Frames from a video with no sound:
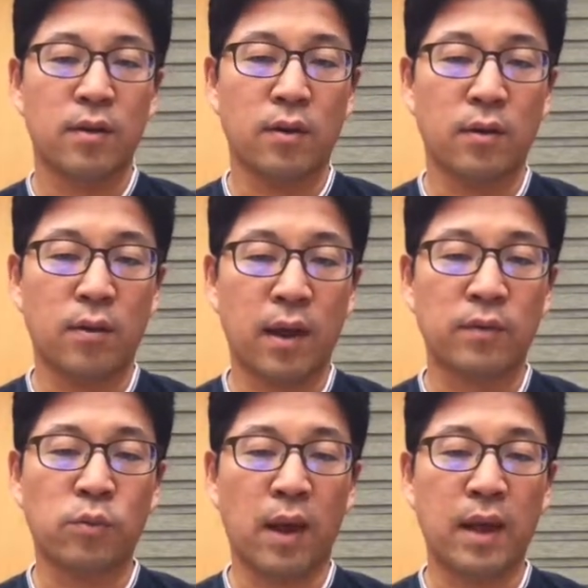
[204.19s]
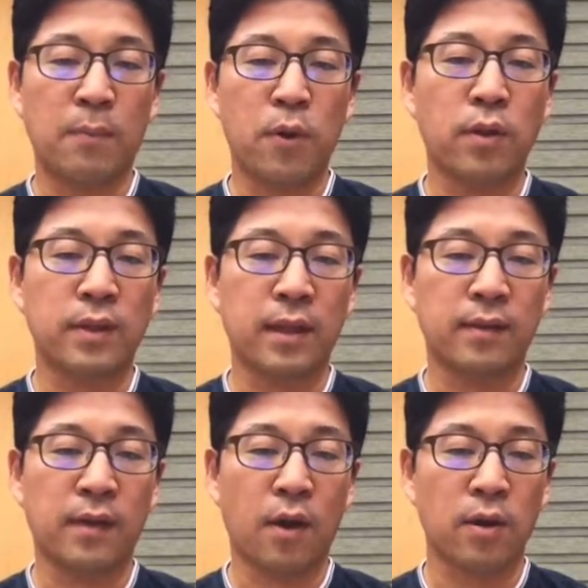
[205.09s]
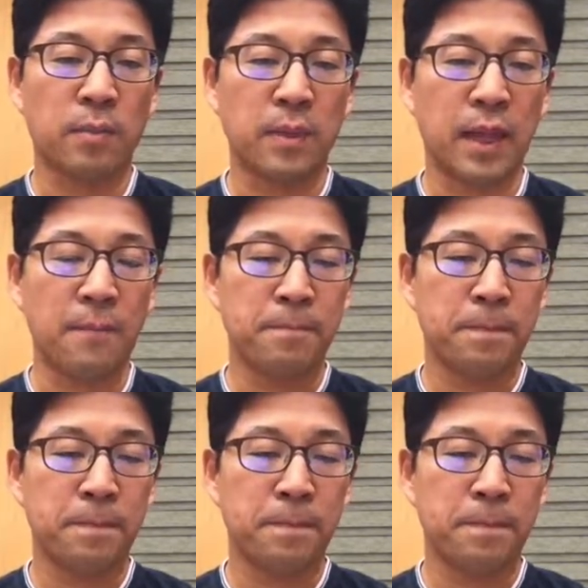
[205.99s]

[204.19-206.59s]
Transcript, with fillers: 어, x, y가 표현되는 상황입니다.